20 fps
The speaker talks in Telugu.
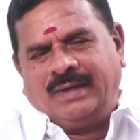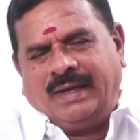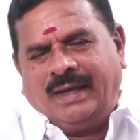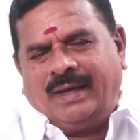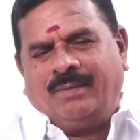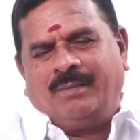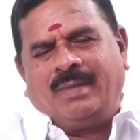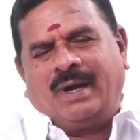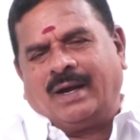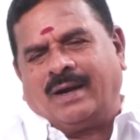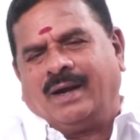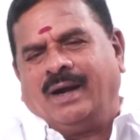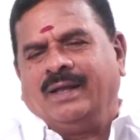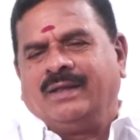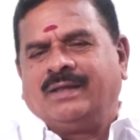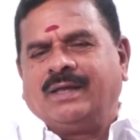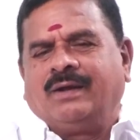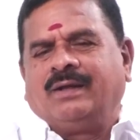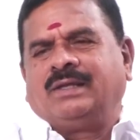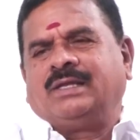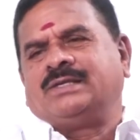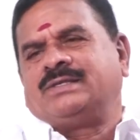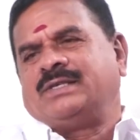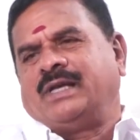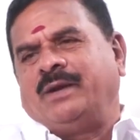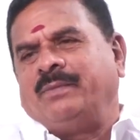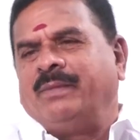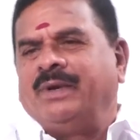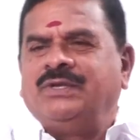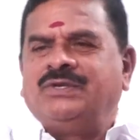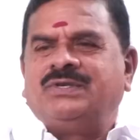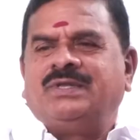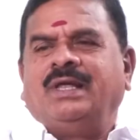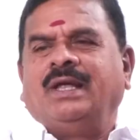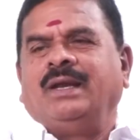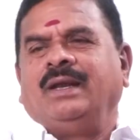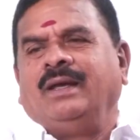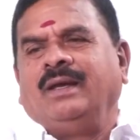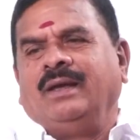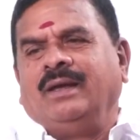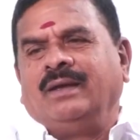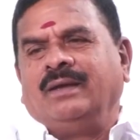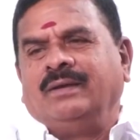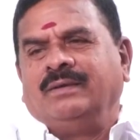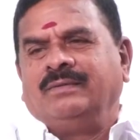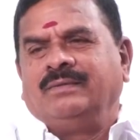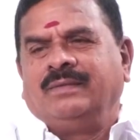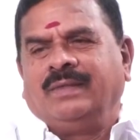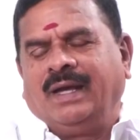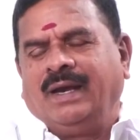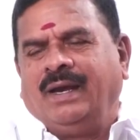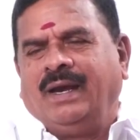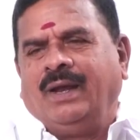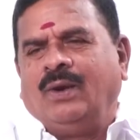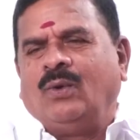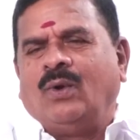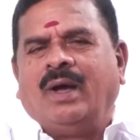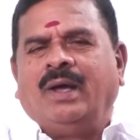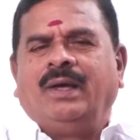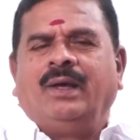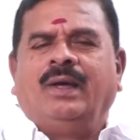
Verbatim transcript: ఇక మాట్లాడిన తర్వాత సరే మంచిదని ఇక నేను